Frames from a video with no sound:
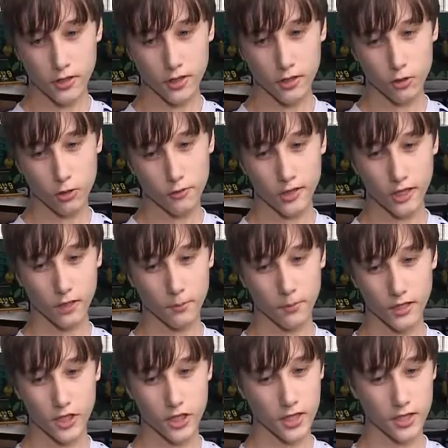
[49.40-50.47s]
тренировках
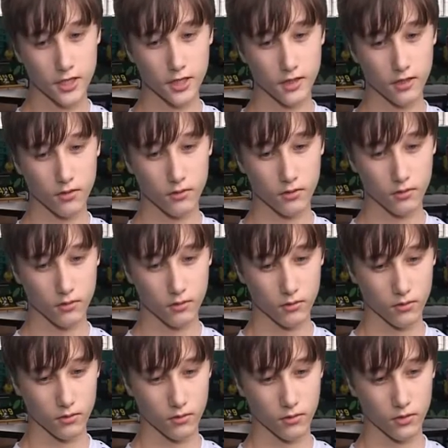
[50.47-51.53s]
мы часто э,
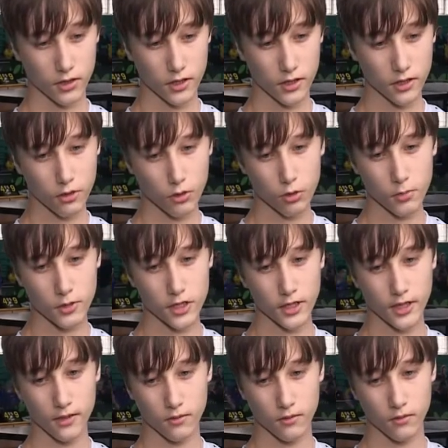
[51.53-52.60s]

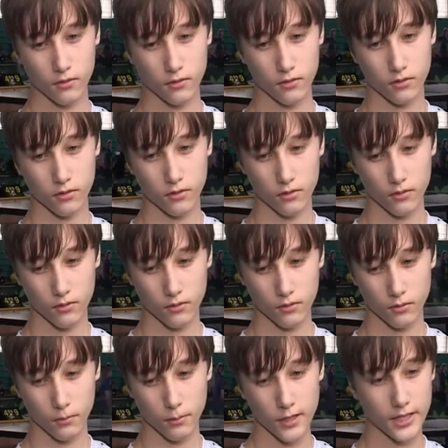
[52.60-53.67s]
тренируемся
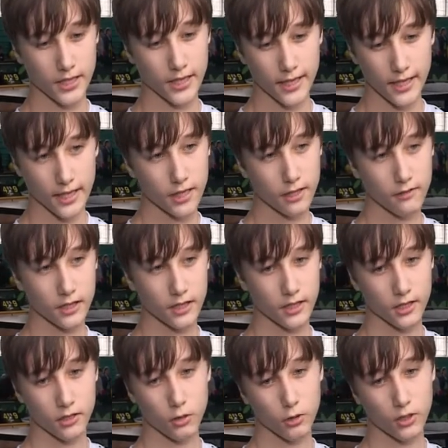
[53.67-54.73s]
быстро реагировать
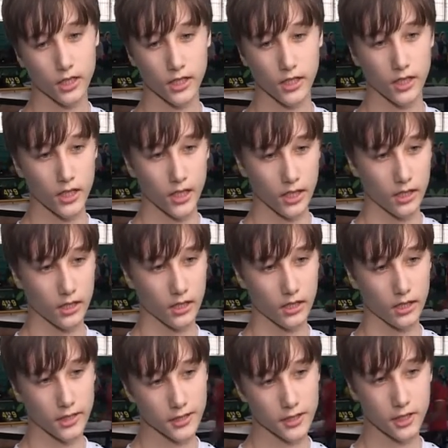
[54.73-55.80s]
на то, как а,
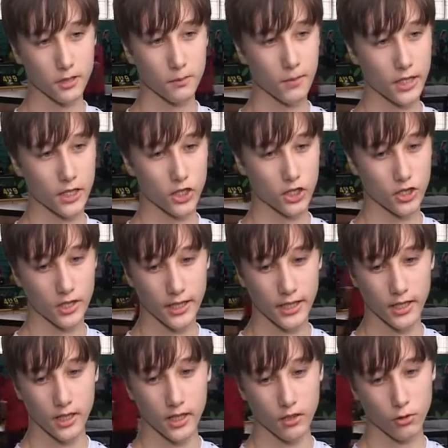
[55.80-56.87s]
летит мяч, на
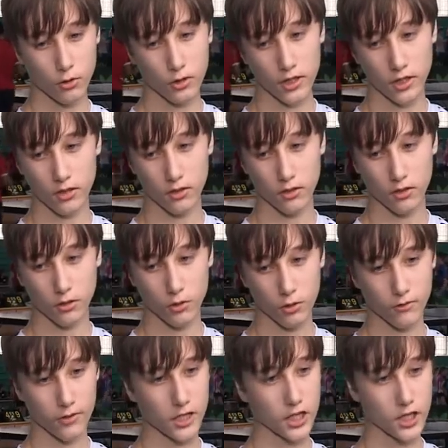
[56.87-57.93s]
то, как а, он
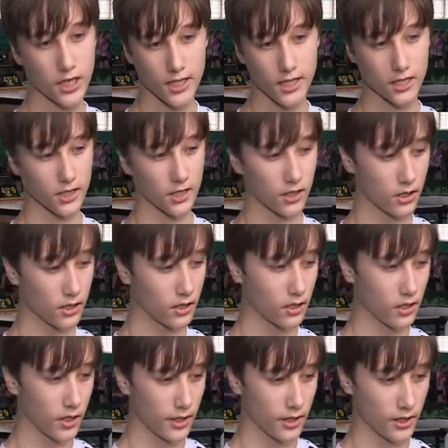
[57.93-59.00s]
вращается и
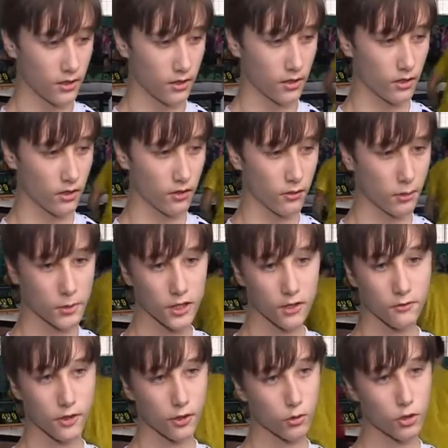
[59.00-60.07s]
а, вообще
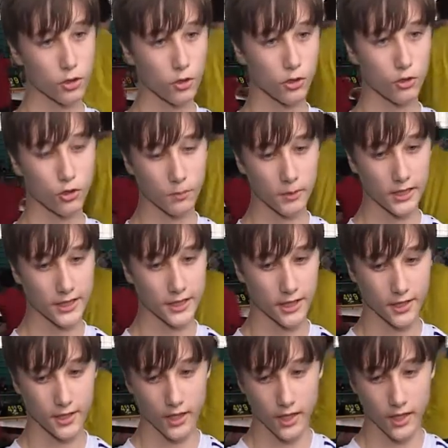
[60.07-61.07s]
в какую сторону он полетит.